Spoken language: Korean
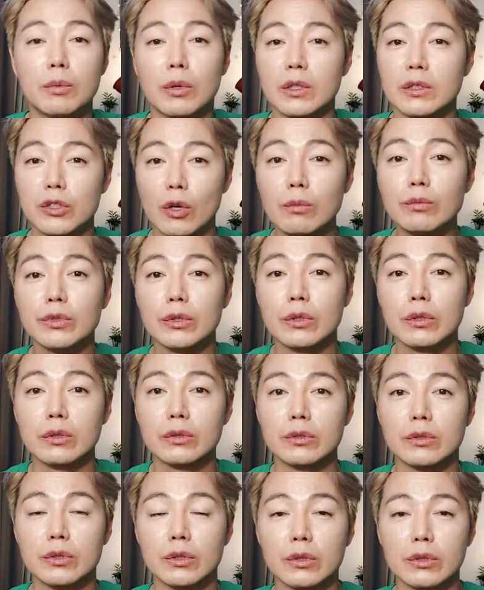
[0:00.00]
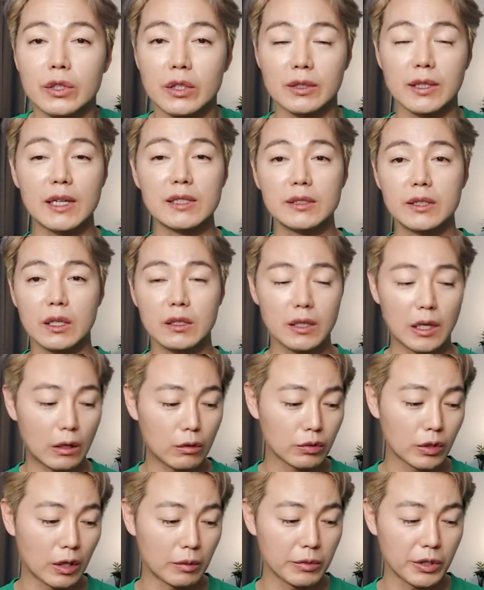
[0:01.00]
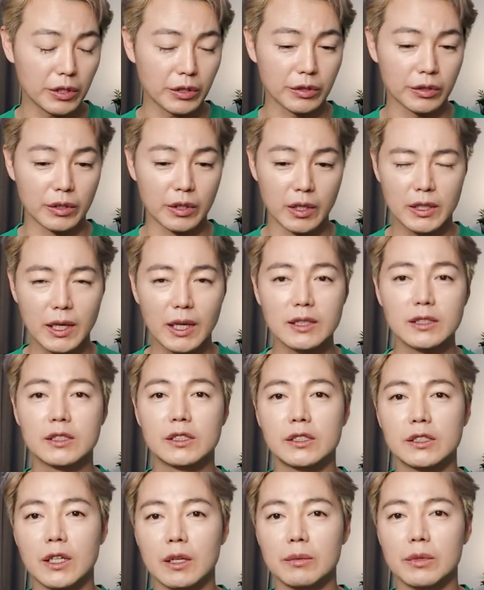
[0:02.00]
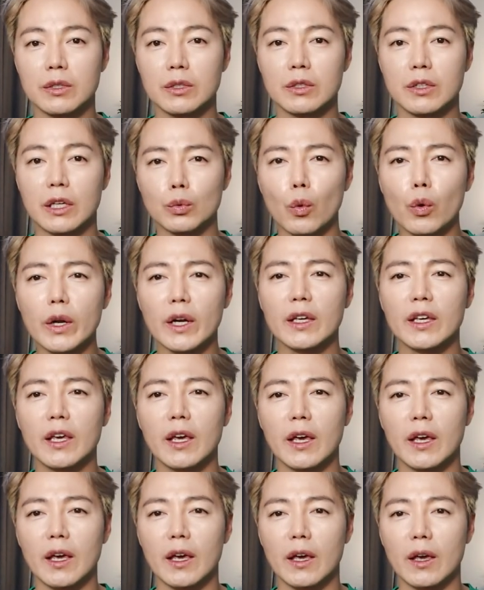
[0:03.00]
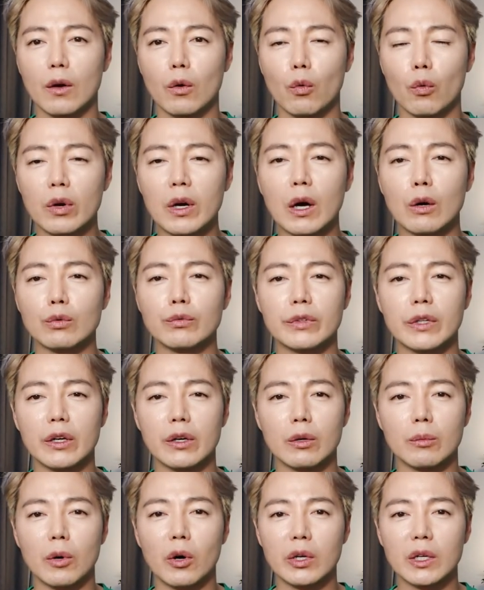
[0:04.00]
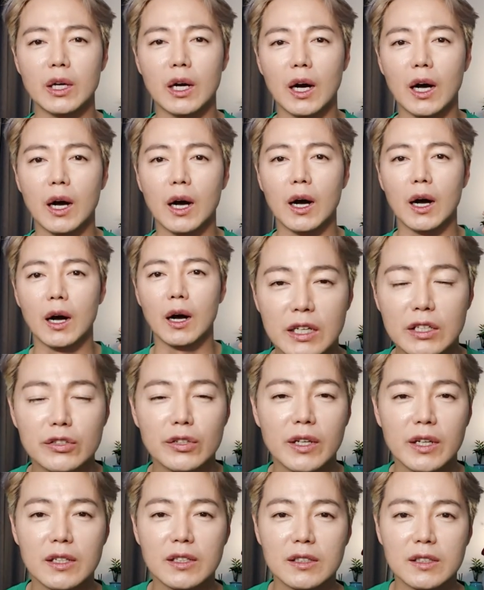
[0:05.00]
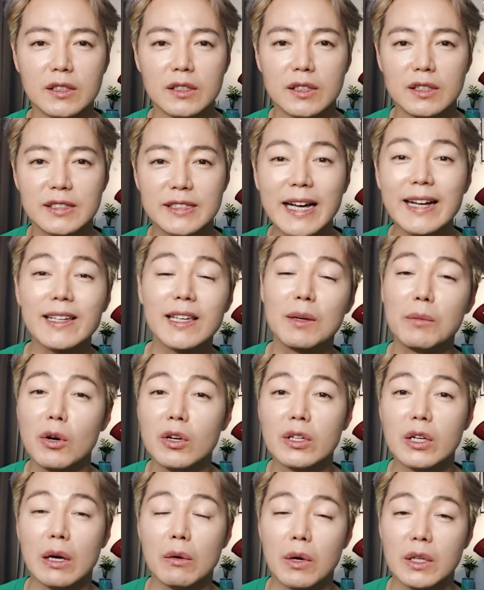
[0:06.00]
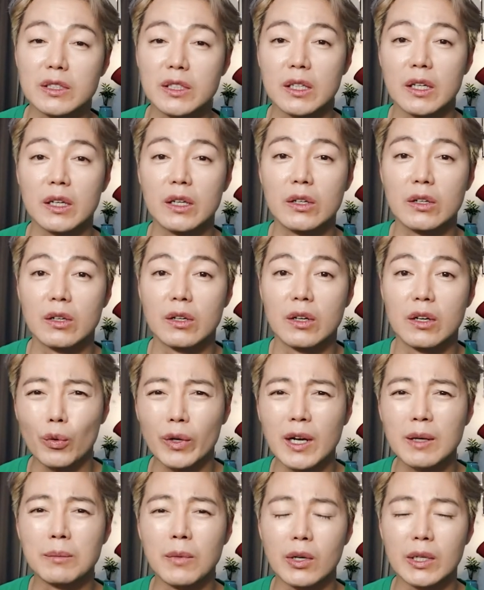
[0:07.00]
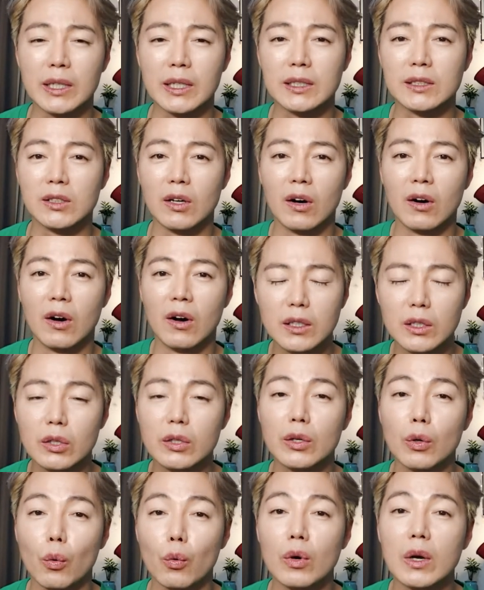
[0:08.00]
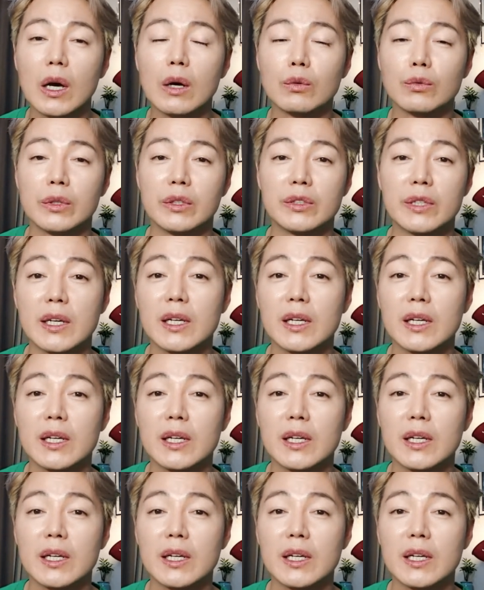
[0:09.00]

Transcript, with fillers: 이번에 처음 들었거든요. 이게 탈색을 하고 나면 시간이 지나면 노랗게 올라온대요 머리가. 예전에 그 짱깨머리라고 하잖아요, 또랑머리. 그거 이렇게 올라온대요